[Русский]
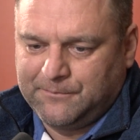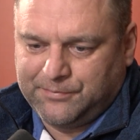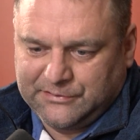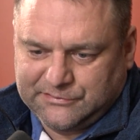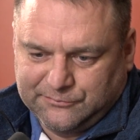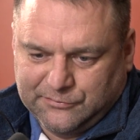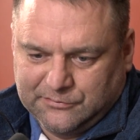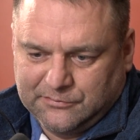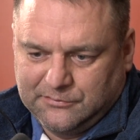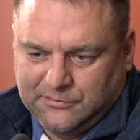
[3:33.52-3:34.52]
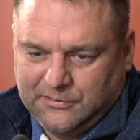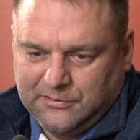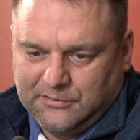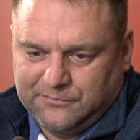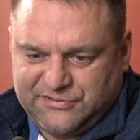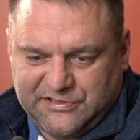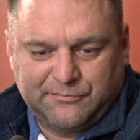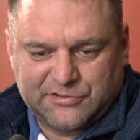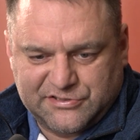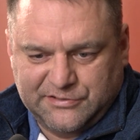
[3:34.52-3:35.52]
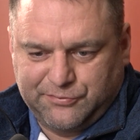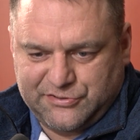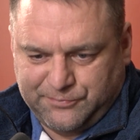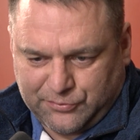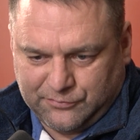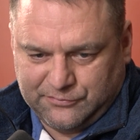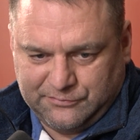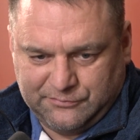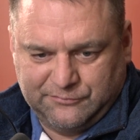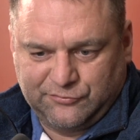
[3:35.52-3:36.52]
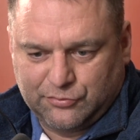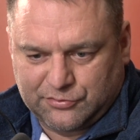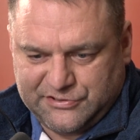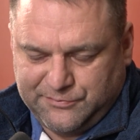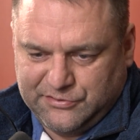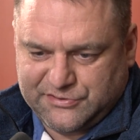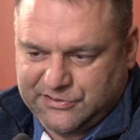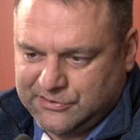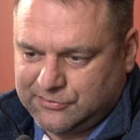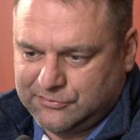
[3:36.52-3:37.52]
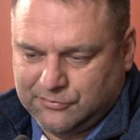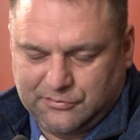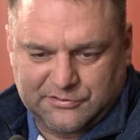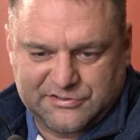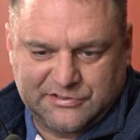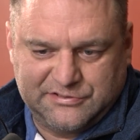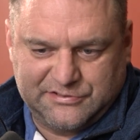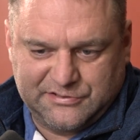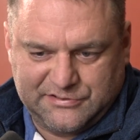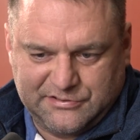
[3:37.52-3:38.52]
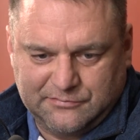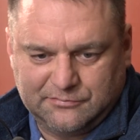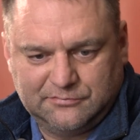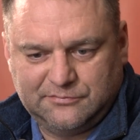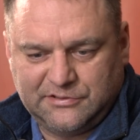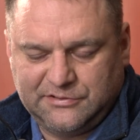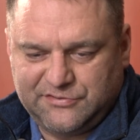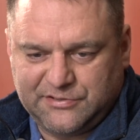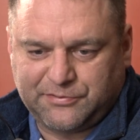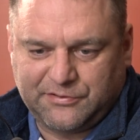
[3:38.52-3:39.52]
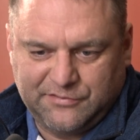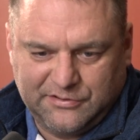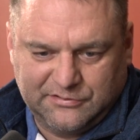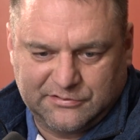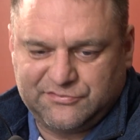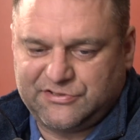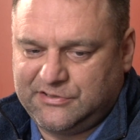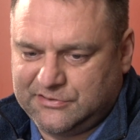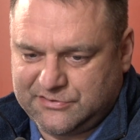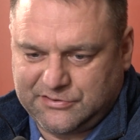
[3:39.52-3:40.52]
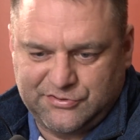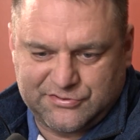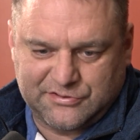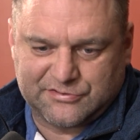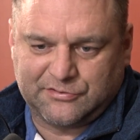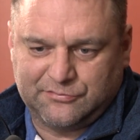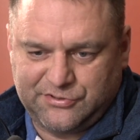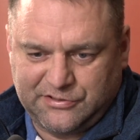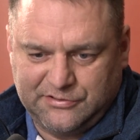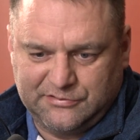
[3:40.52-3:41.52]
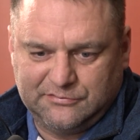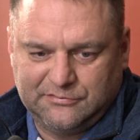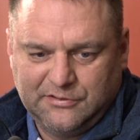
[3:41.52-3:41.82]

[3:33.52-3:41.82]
Поэтому все мосты и путепроводы в городе Минске, их около 110, они все проверены, на все есть технические заключения.